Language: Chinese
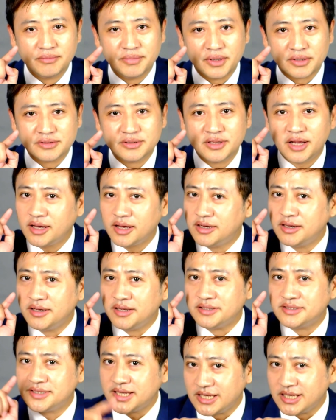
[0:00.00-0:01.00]
表示它可以
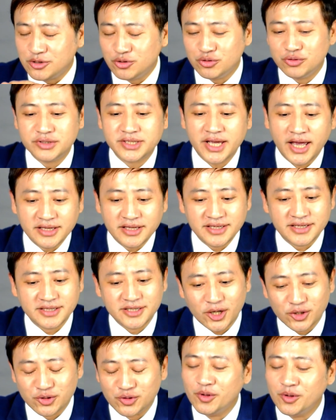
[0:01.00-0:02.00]
再继续拆解
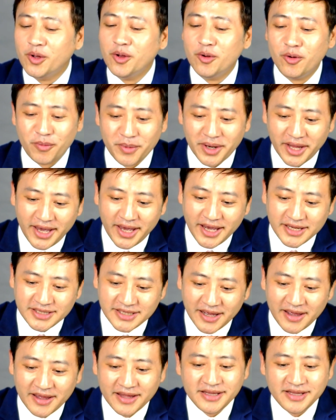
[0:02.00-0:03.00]
下去。我们来看一
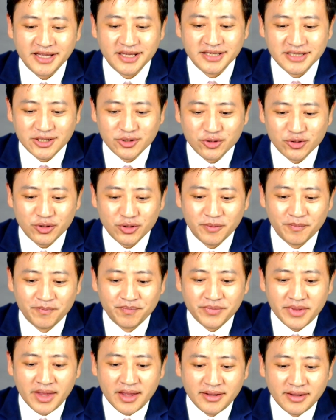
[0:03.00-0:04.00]
下，点进
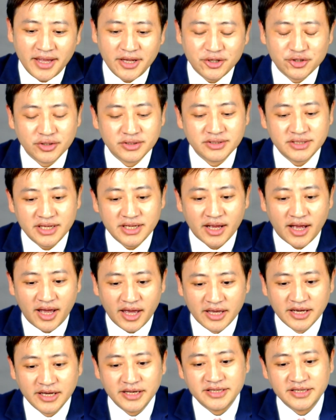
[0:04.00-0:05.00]
去，nation 竟然
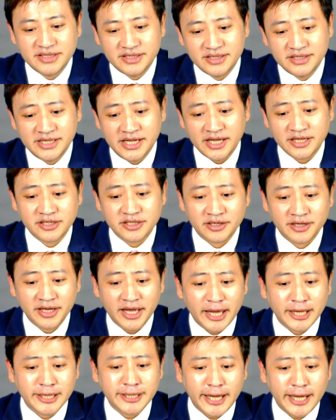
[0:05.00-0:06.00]
还可以切成
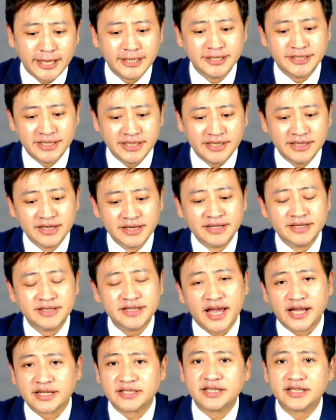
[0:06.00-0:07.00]
n a t
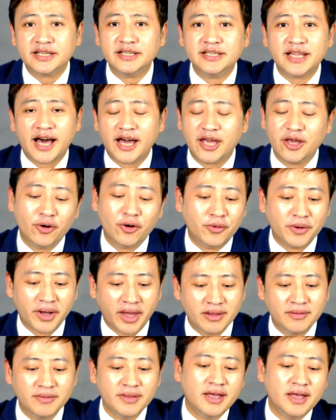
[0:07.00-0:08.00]
net 跟 i o
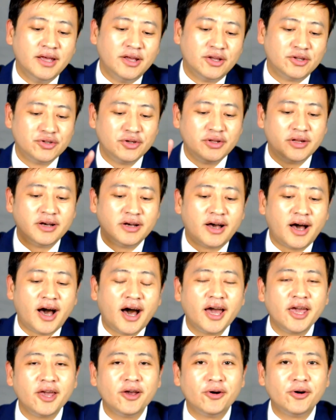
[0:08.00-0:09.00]
n。所以
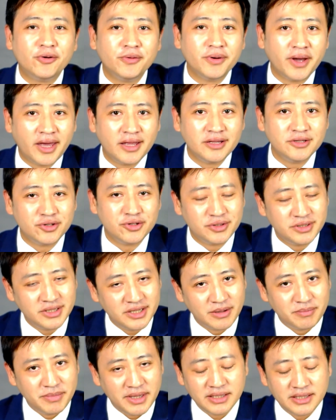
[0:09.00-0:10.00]
呢，i o n 就是一
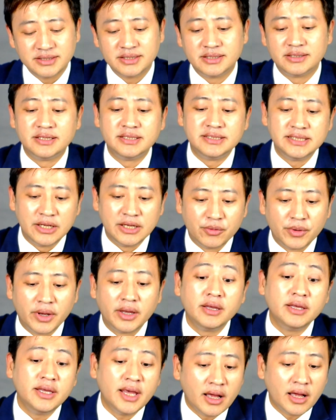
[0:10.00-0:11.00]
个名词的结尾，
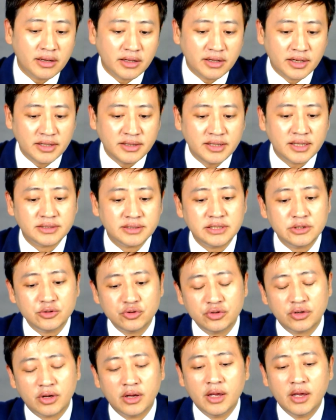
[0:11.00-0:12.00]
一样你可以点进
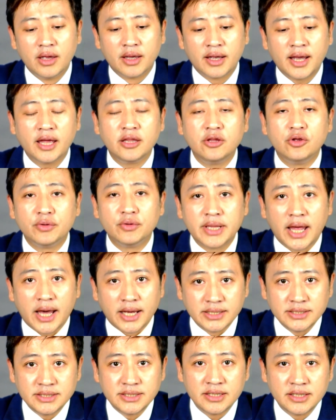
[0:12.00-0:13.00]
去看有哪
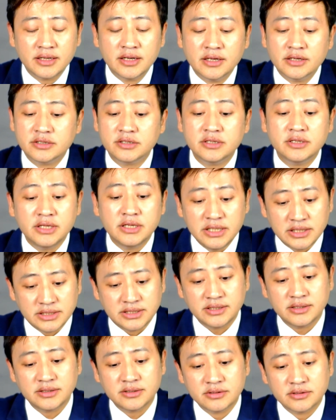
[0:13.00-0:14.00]
一些是你已
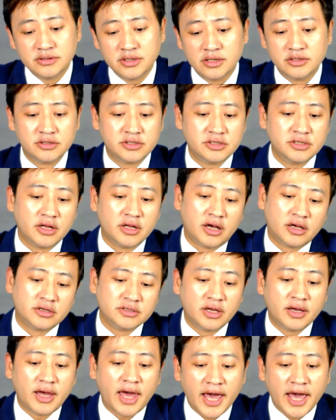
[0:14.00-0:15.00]
经认识的，好
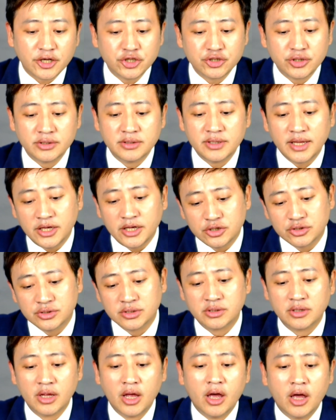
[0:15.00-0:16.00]
像 action
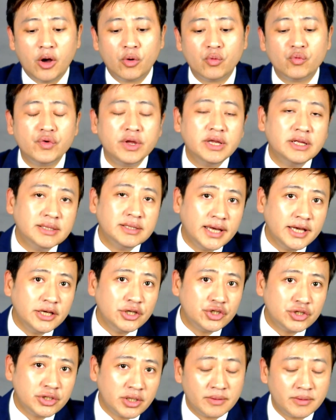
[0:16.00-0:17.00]
nation
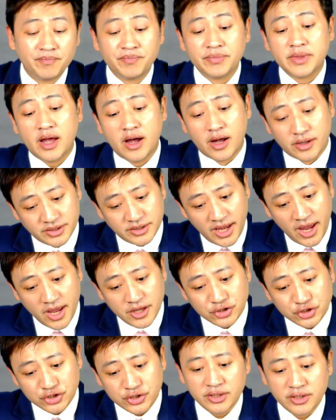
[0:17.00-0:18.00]
啊，relation
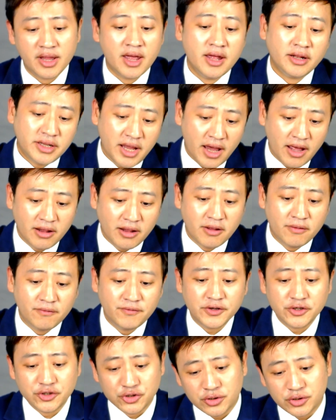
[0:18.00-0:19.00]
attention
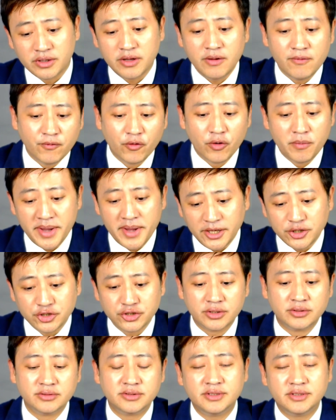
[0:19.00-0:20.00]
television
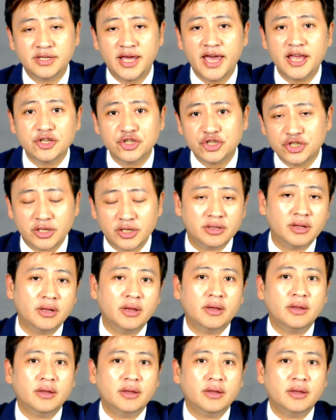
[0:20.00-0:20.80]
information tension，